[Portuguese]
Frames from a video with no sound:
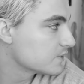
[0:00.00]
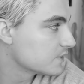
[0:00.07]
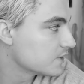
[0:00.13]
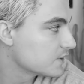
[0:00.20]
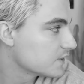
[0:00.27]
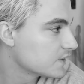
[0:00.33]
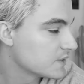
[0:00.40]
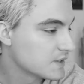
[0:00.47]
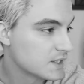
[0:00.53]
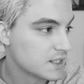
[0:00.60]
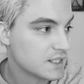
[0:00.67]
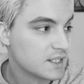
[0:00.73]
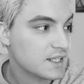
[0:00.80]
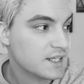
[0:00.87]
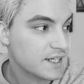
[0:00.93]
Ele tá na
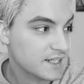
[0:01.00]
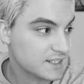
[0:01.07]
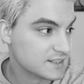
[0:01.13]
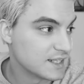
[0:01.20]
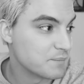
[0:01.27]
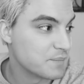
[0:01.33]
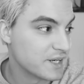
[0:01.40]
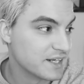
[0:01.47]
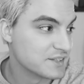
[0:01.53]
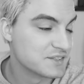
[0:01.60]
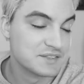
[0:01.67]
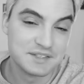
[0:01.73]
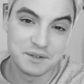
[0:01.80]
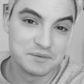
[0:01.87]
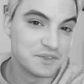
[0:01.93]
prisão. Ele tá
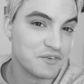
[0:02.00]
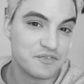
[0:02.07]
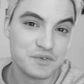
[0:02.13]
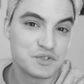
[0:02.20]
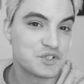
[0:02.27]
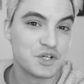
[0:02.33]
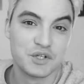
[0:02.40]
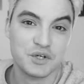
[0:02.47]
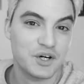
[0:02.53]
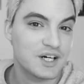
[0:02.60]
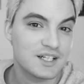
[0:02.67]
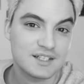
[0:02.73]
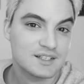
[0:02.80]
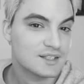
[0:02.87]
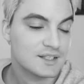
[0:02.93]
preso. Não, não
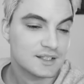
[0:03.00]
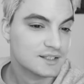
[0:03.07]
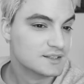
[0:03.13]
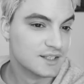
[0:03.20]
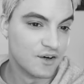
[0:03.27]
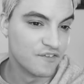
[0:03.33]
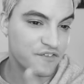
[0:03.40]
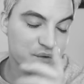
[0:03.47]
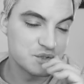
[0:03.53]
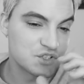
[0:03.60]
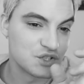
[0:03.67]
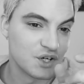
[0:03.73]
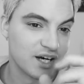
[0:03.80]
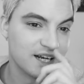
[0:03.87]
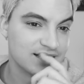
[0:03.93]
funcionou. Não
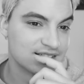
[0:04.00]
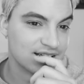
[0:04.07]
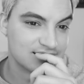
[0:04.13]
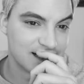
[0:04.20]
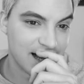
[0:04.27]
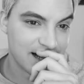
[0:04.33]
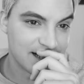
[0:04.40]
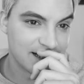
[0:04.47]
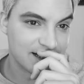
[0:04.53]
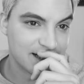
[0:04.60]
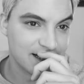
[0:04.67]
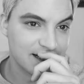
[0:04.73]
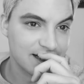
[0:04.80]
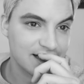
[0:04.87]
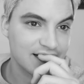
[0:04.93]
funciona essa
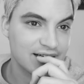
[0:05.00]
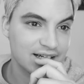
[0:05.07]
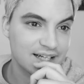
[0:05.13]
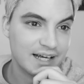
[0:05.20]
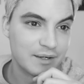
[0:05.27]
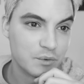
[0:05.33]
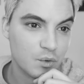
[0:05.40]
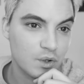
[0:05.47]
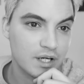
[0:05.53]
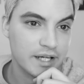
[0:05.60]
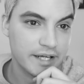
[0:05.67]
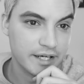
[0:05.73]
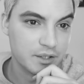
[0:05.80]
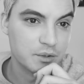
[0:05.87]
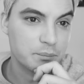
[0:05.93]
técnica. Ele, ele era um
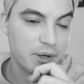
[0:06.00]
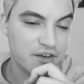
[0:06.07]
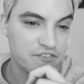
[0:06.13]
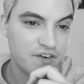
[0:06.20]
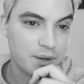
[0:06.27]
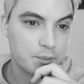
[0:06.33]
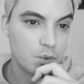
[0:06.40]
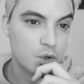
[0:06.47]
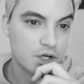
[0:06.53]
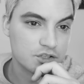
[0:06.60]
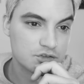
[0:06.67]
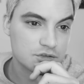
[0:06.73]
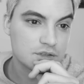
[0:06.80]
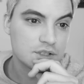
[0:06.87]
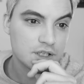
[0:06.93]
goleiro bem
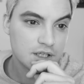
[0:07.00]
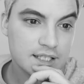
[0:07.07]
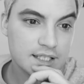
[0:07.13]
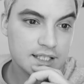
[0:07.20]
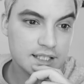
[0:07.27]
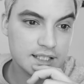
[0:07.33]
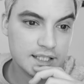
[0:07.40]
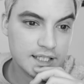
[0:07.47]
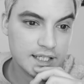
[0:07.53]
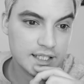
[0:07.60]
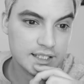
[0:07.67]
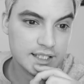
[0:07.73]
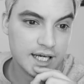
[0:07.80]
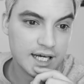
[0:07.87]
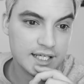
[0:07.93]
famoso. E,
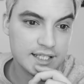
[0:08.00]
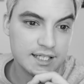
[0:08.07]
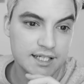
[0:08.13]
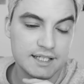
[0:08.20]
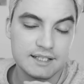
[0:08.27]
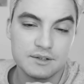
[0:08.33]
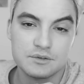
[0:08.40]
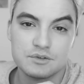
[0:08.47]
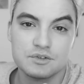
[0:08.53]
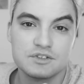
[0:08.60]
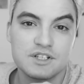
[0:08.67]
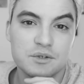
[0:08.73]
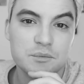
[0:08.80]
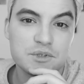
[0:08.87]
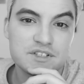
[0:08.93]
e aí ele não, não
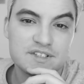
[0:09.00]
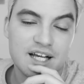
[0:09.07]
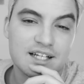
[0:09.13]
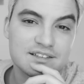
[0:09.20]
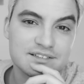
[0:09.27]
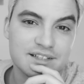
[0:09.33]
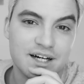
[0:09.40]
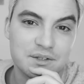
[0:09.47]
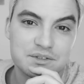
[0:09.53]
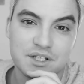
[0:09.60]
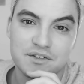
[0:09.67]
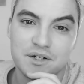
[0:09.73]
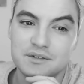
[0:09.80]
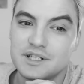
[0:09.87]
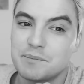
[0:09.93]
deu muito certo, não.
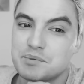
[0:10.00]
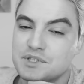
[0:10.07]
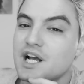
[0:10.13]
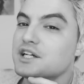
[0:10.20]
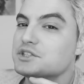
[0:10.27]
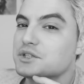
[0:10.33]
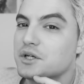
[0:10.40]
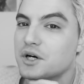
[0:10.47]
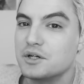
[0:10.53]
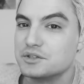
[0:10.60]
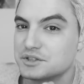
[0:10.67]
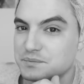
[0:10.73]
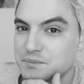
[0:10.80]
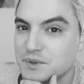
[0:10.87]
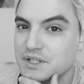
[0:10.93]
Então não dê pros
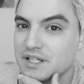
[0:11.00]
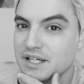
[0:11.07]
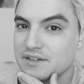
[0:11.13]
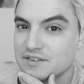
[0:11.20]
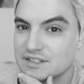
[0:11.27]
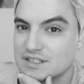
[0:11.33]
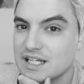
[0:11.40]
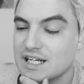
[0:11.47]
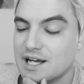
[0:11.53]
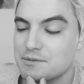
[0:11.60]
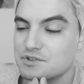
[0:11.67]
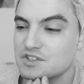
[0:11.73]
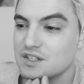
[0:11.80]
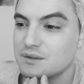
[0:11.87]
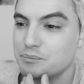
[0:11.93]
cachorros, porque você
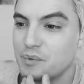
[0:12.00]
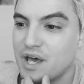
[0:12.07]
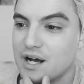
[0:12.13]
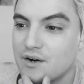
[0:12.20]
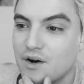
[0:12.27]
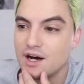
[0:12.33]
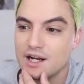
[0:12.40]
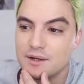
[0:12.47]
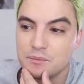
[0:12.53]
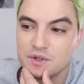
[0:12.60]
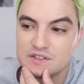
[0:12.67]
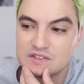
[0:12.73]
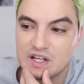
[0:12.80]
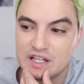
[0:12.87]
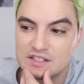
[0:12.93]
acaba sendo pego. Olha,
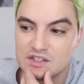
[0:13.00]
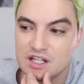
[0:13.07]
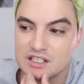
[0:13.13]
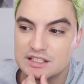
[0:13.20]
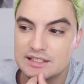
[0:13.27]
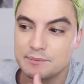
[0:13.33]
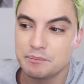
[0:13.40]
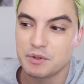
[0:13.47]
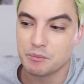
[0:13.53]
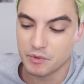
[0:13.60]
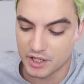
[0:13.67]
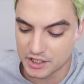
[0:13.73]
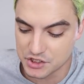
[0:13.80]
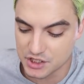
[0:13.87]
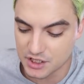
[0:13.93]
Moisés, eu acho que a
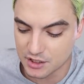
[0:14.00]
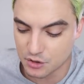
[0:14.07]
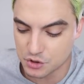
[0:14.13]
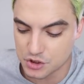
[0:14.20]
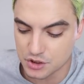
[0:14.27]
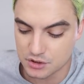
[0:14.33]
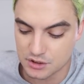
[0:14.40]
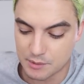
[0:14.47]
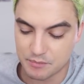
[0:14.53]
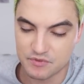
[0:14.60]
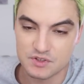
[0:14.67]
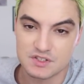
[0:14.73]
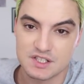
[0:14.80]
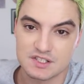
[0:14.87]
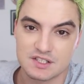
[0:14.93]
primeira dica que eu tinha que dar pra
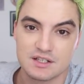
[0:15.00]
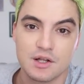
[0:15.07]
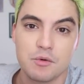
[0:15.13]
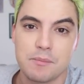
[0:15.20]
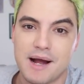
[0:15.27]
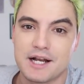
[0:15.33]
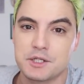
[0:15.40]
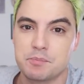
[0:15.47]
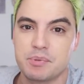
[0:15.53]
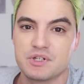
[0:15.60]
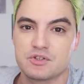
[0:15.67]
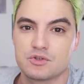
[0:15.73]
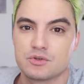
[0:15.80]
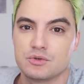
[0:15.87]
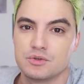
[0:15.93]
você é assim, não mate
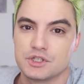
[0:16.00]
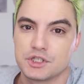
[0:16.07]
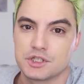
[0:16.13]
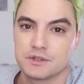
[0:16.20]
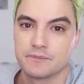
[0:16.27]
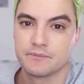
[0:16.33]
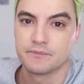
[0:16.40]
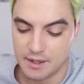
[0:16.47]
pessoas.